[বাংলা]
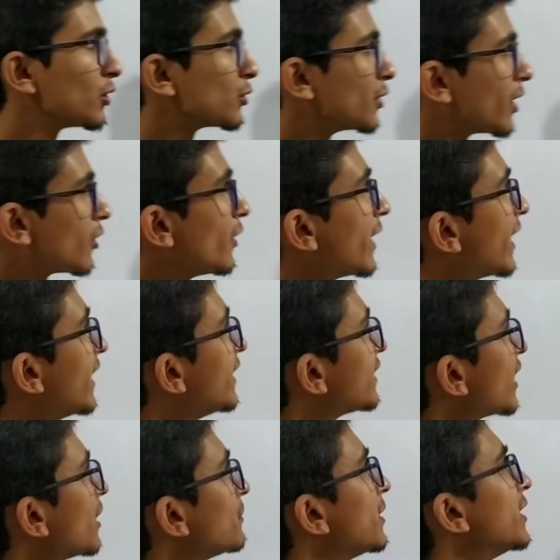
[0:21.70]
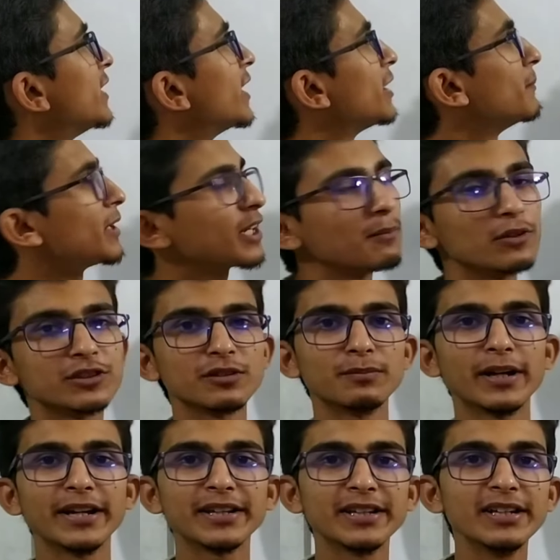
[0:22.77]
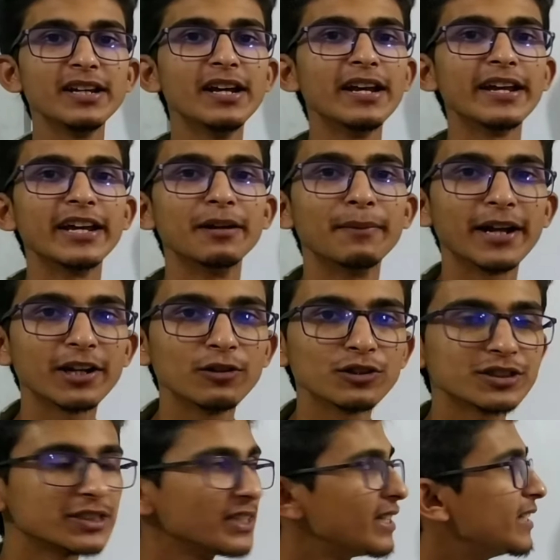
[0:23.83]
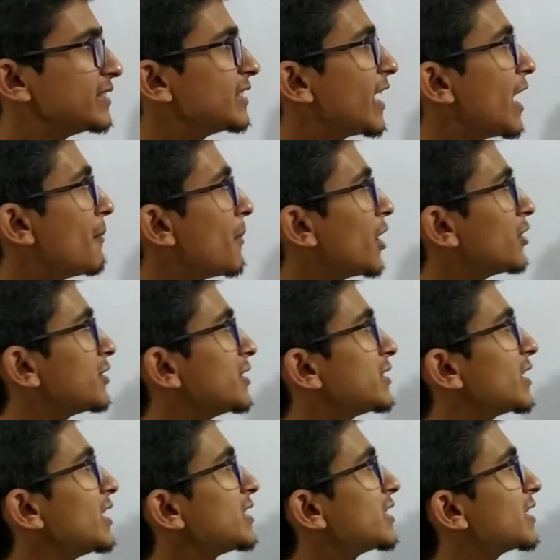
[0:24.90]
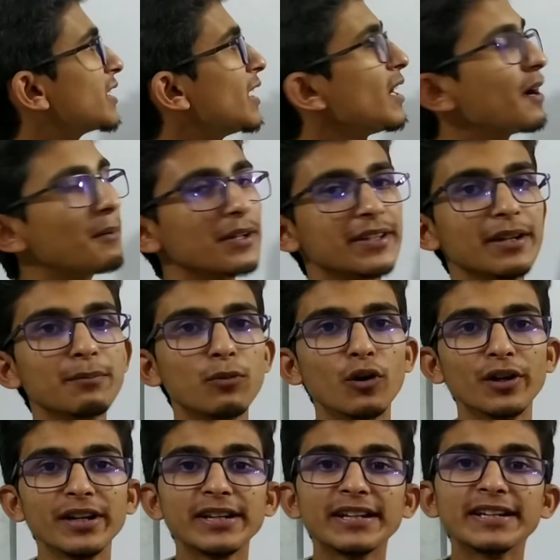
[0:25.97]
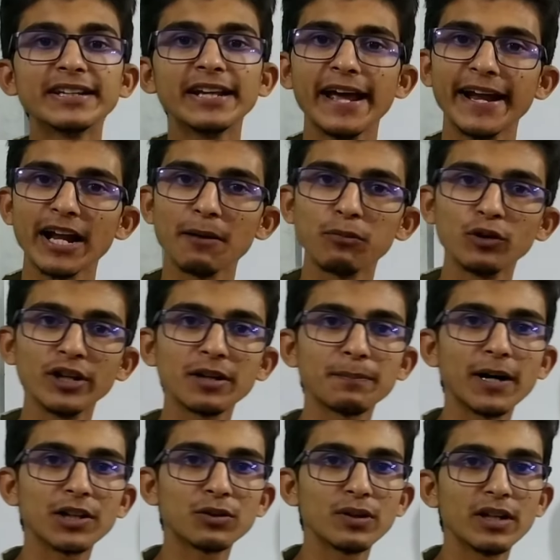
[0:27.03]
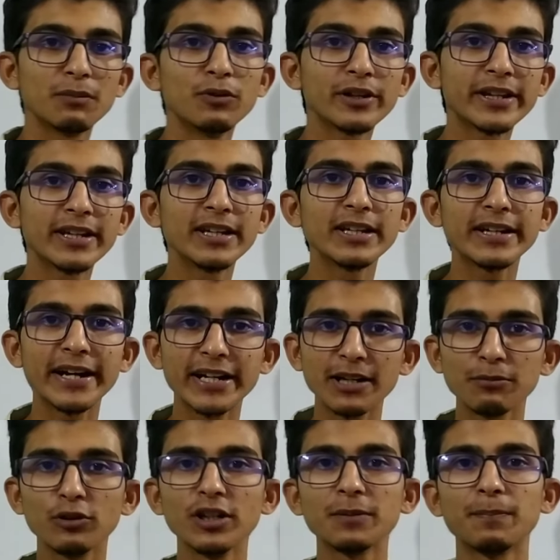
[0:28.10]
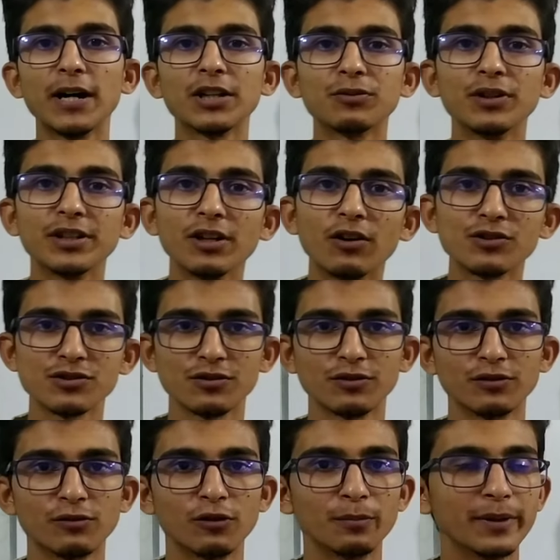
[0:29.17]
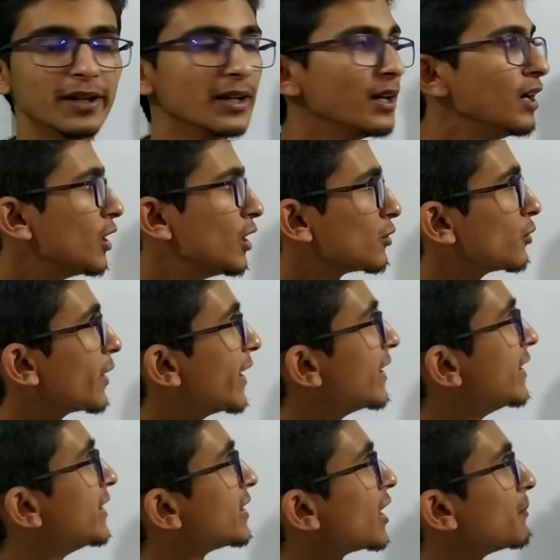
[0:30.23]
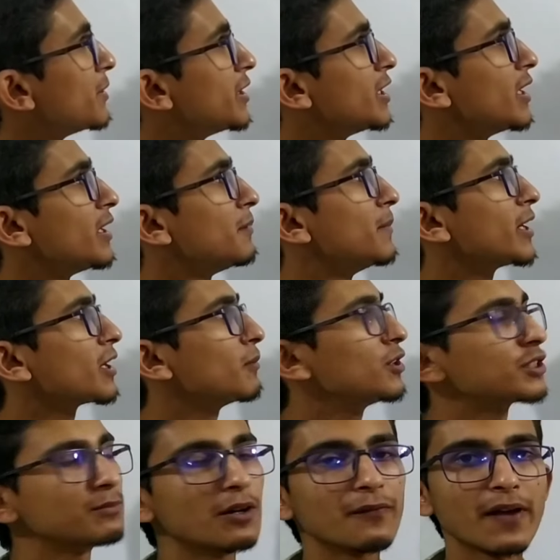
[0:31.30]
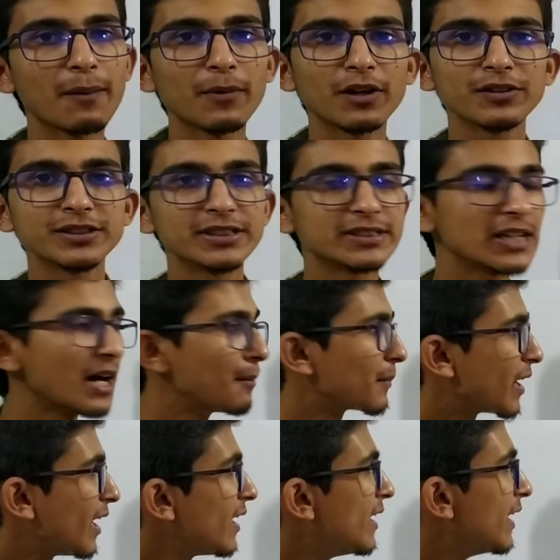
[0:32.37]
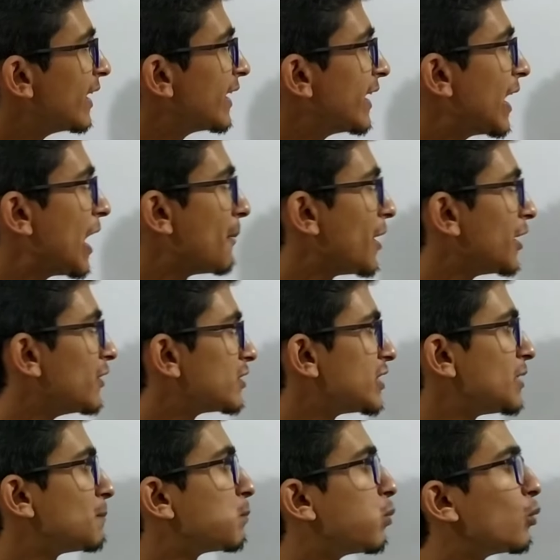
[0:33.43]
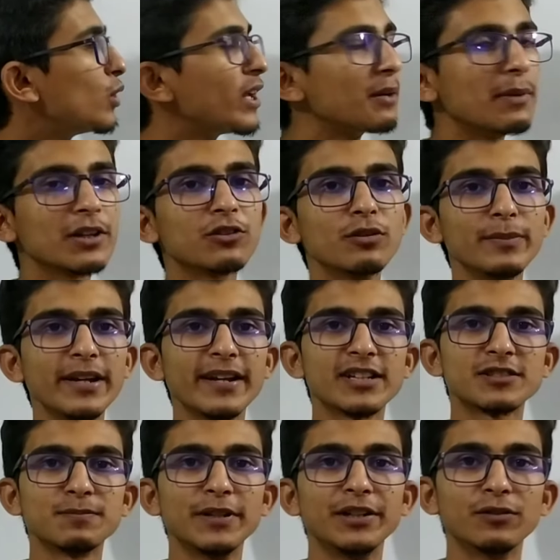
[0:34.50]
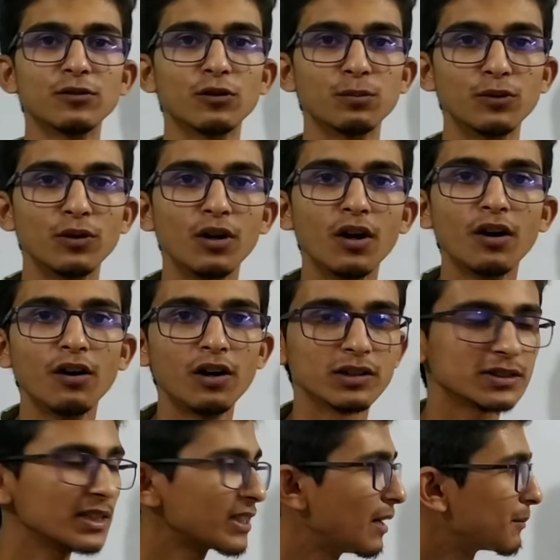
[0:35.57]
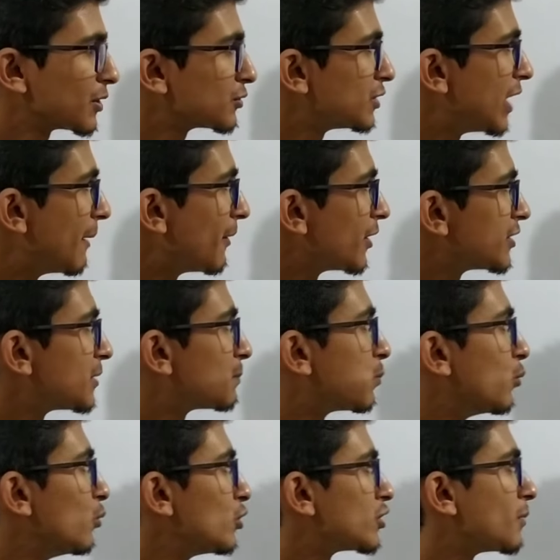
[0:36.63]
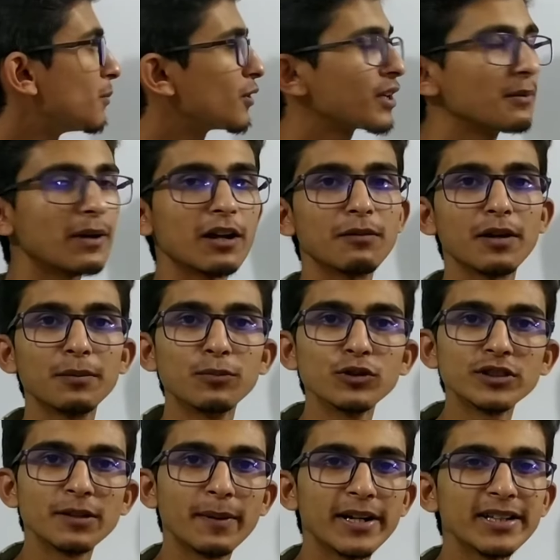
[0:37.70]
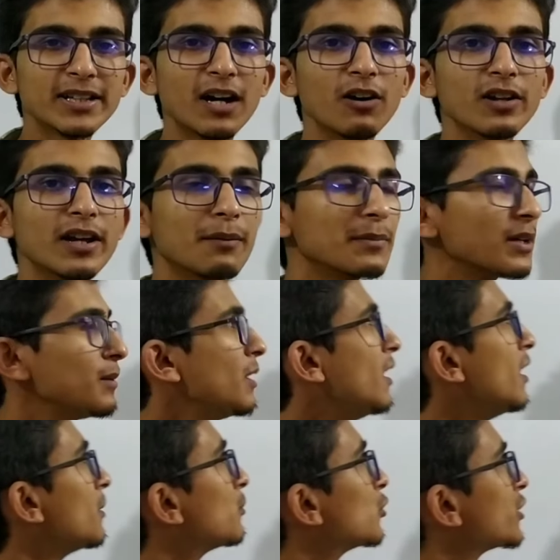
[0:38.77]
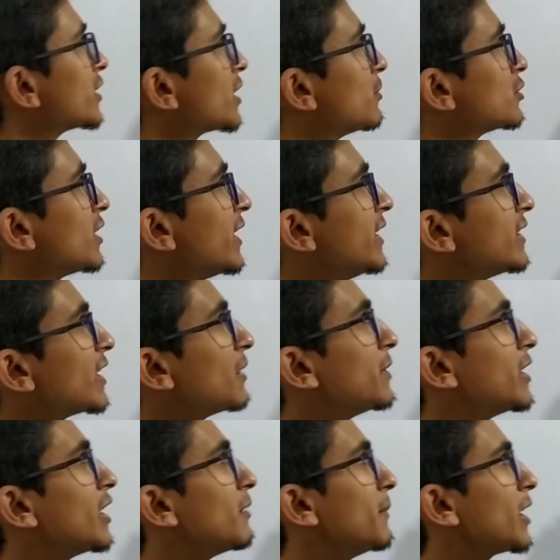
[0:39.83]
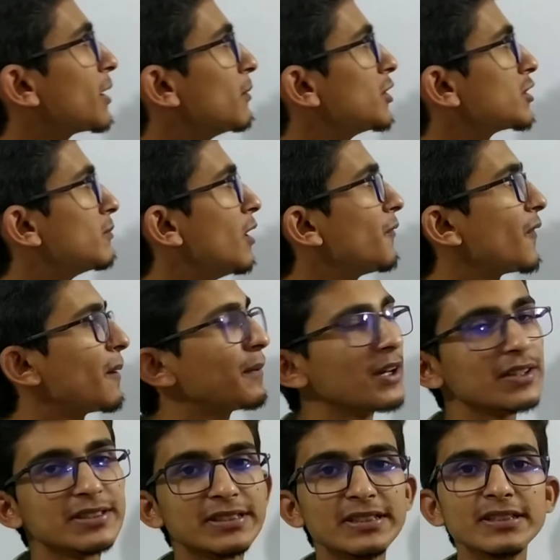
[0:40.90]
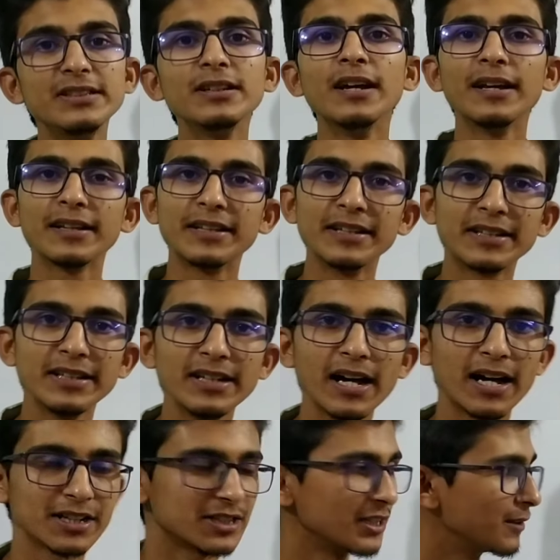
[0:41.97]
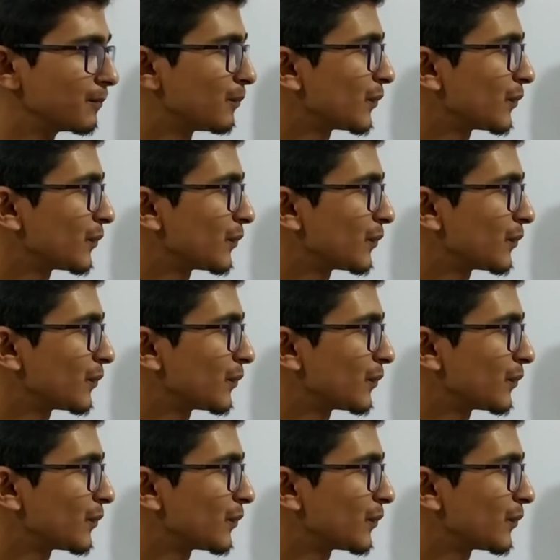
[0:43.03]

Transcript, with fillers: তো দেখো ইন্টারমিডিয়ারি মেটাবলিজম মানে কি এর মানে হচ্ছে এই যে অ্যামাইনো অ্যাসিডটা সেটা আমাদের বডির কী কী অ্যানাবলিক পাথওয়ে এবং কী কী ক্যাটাবলিক হয়েতে অংশগ্রহণ করবে তো এই ইন্টারমিডিয়ারি মেটাবলিজম অফ অ্যামাইনো অ্যাসিডটা আমরা এই অ্যামাইনো অ্যাসিড পুলের মাধ্যমে এক্সপ্লেন করব। অর্থাৎ আমরা যদি অ্যামাইনো অ্যাসিড পুল সম্পর্কে ভালোভাবে বুঝতে পারি তাহলে আমরা বুঝে যাবো যে ইন্টারমিডিয়ারি মেটাবলিজম অফ অ্যামাইনো অ্যাসিড কী কী আছে